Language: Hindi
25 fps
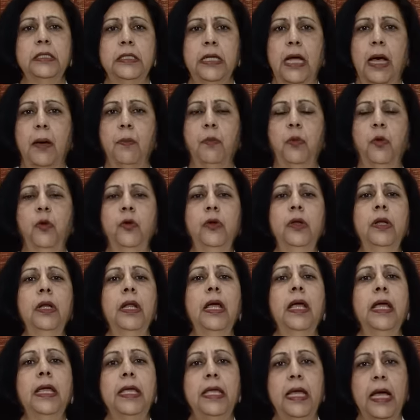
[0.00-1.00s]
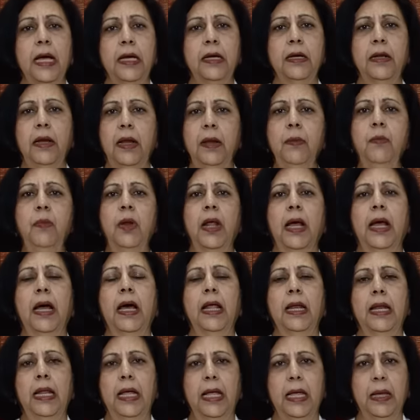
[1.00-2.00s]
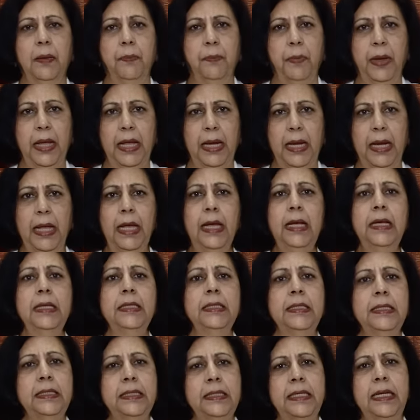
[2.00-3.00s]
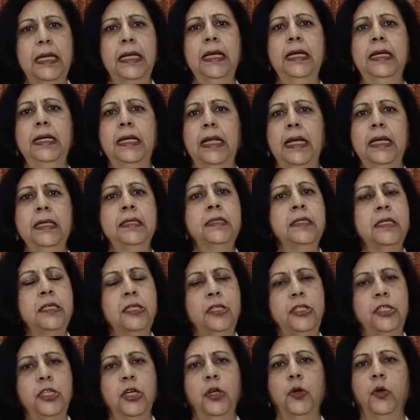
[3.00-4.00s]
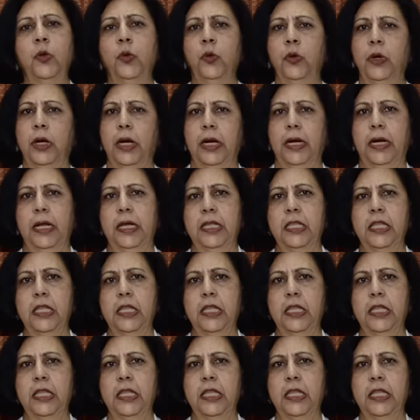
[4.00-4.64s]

साबुन या क्रीम लगाने के पहले स्किन टेस्ट ज़रूर करना